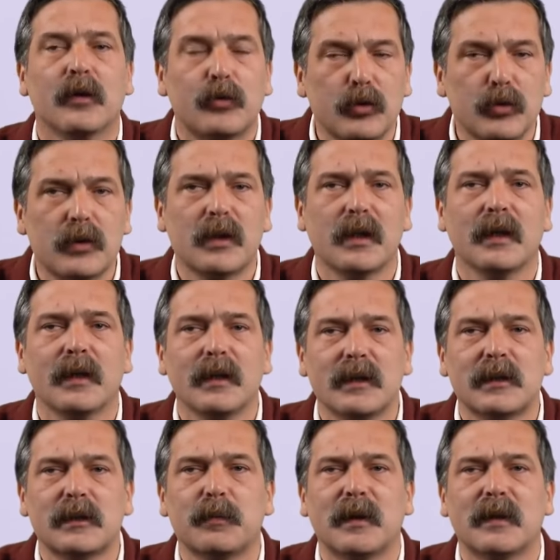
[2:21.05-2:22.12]
Türkiye
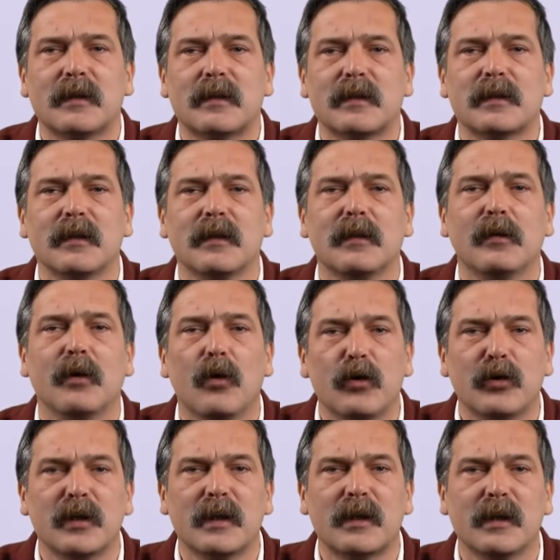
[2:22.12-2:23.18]
İşçi Partisi'nin
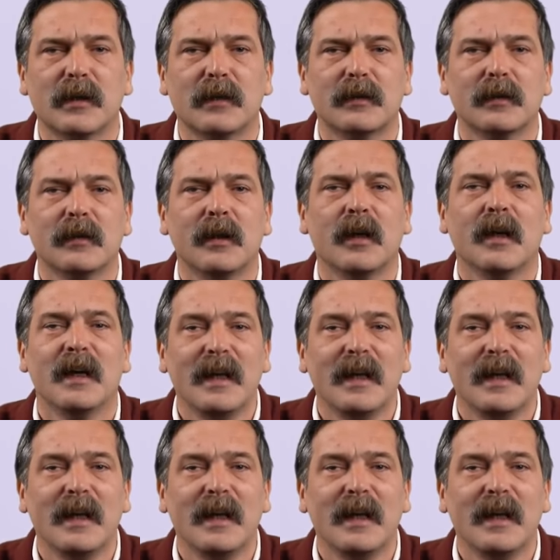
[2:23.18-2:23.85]
öteki adı